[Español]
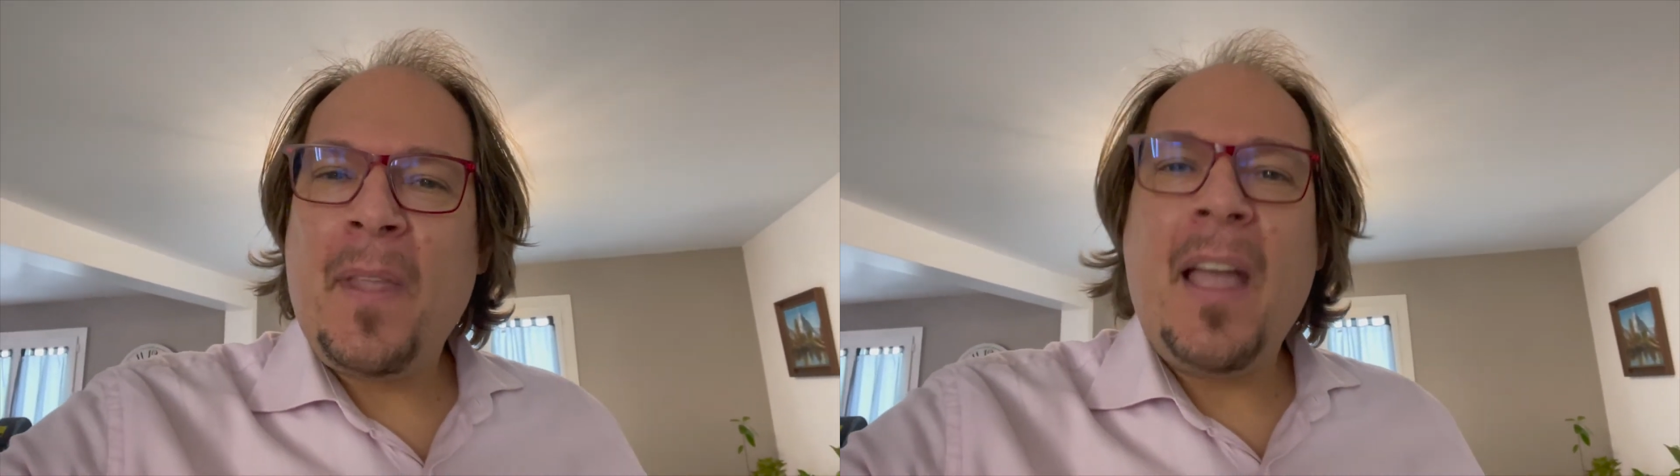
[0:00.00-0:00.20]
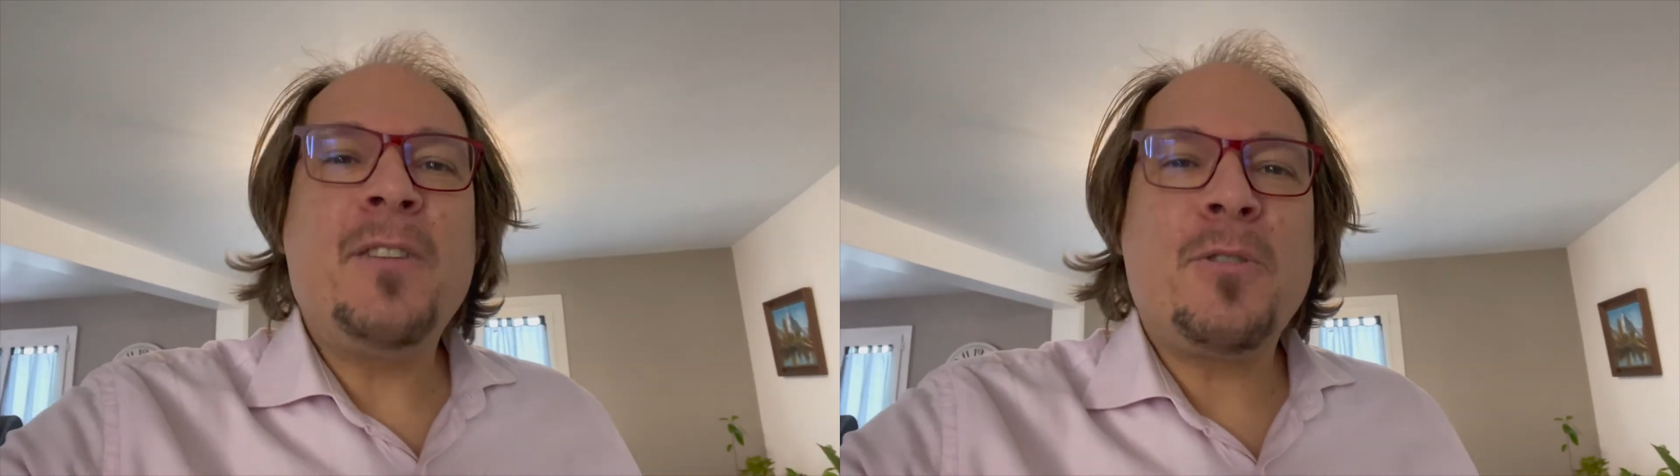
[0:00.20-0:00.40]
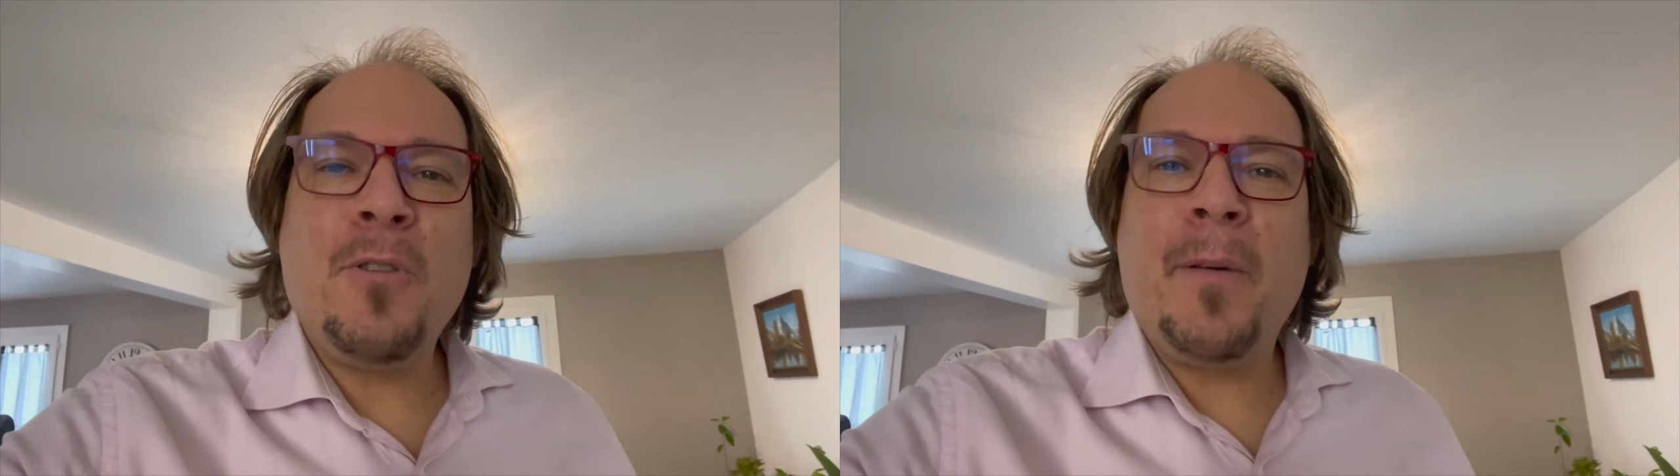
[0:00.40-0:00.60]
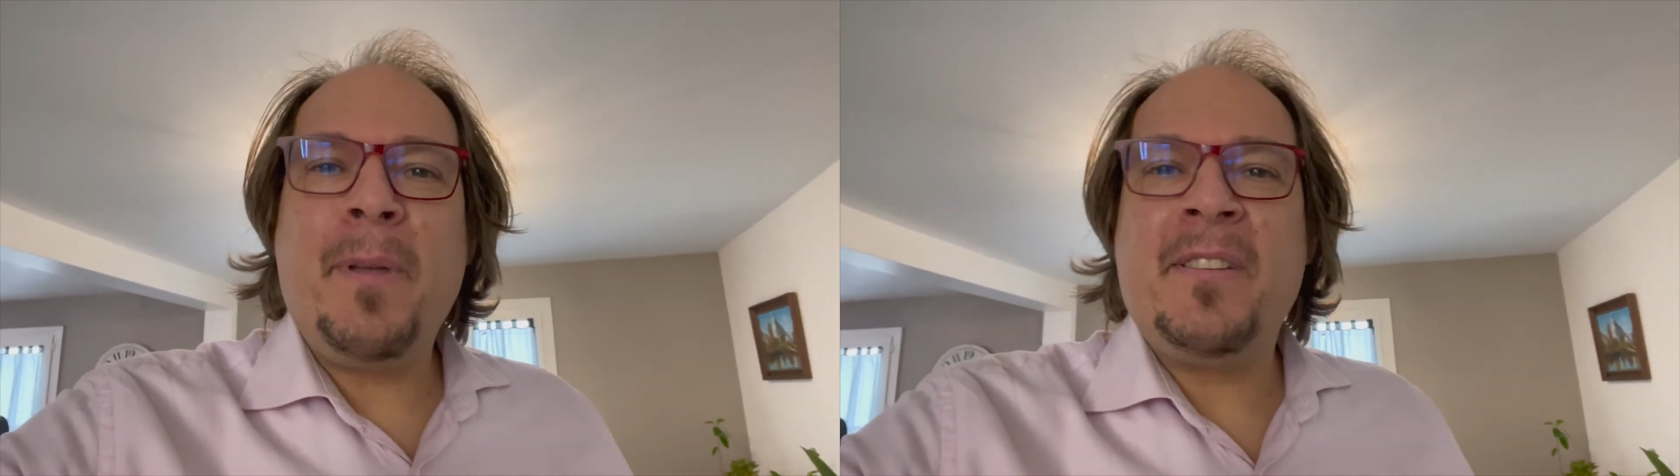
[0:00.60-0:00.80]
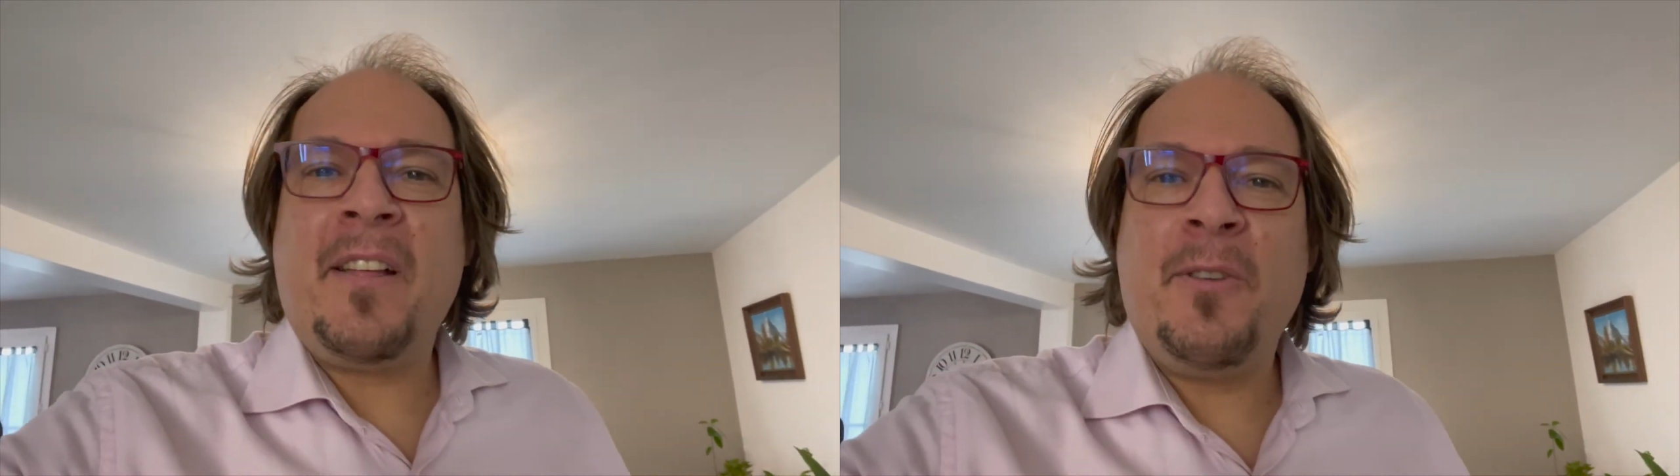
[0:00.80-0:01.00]
Eso es lo que
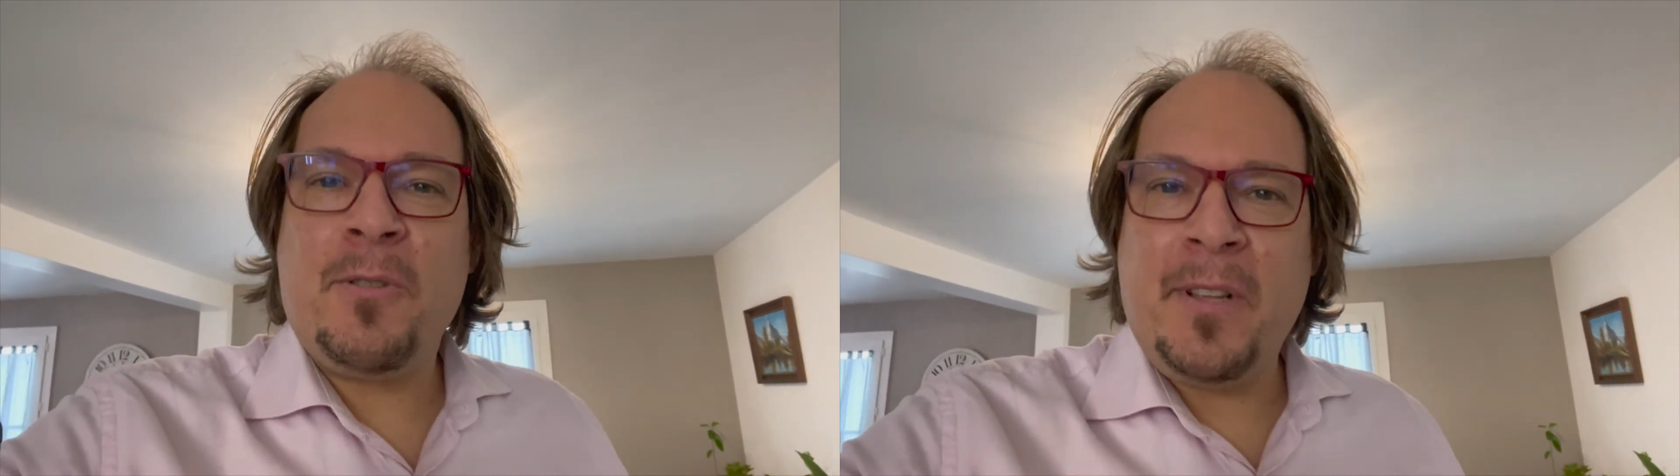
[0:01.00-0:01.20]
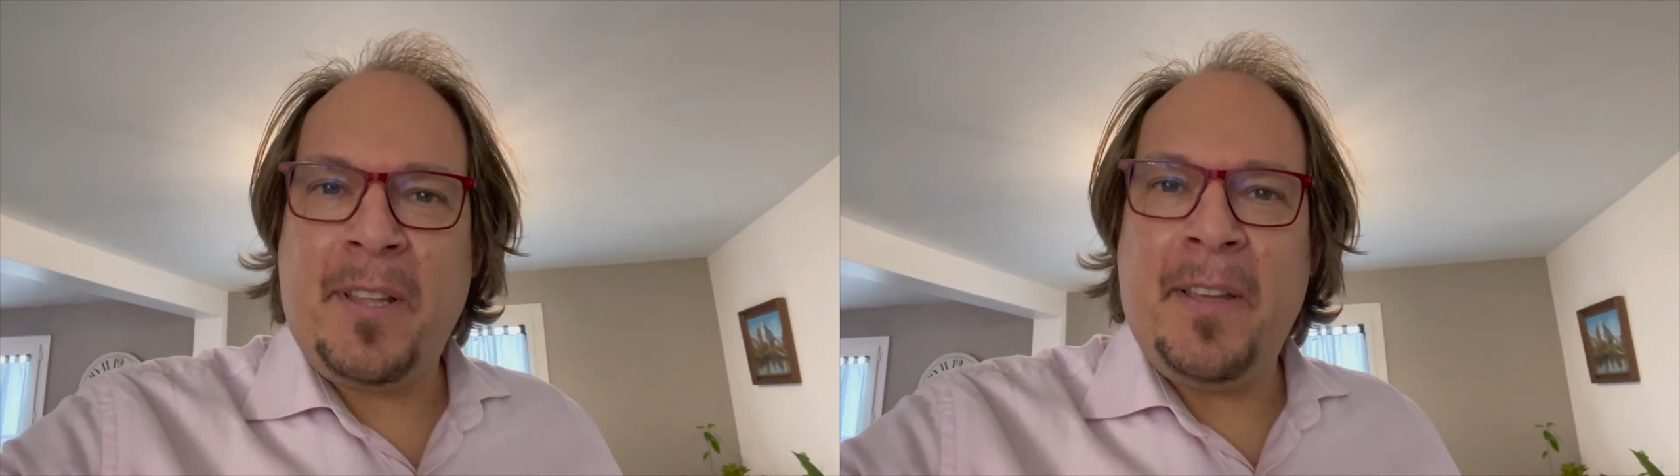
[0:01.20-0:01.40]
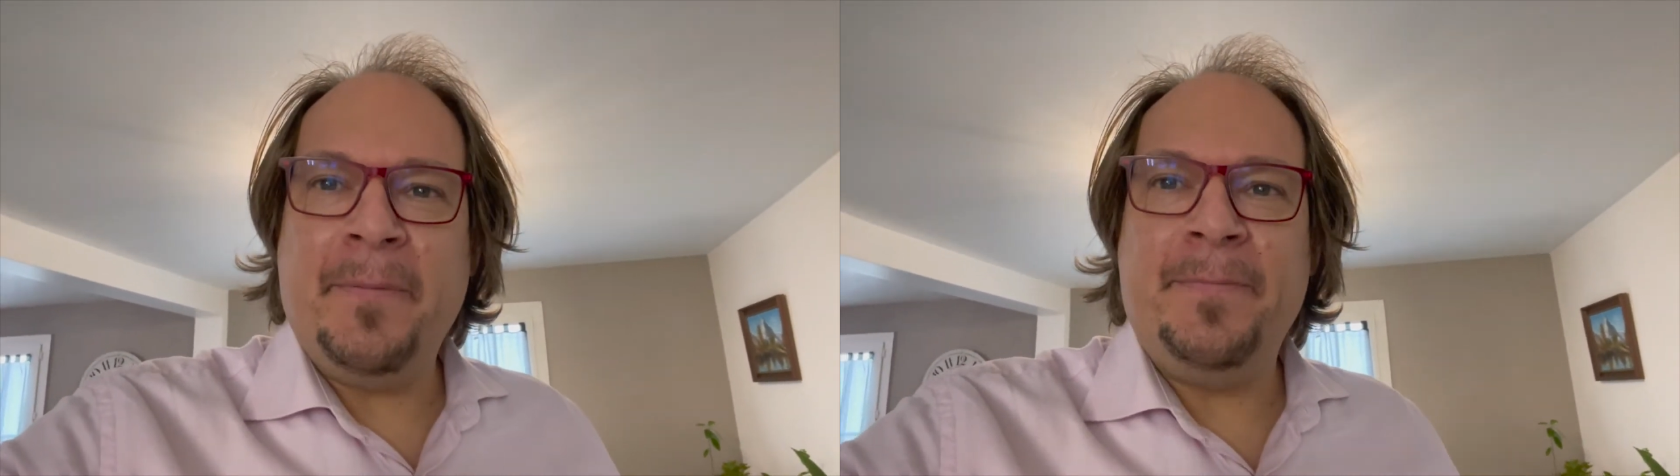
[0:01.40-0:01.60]
piensa Dios de ti.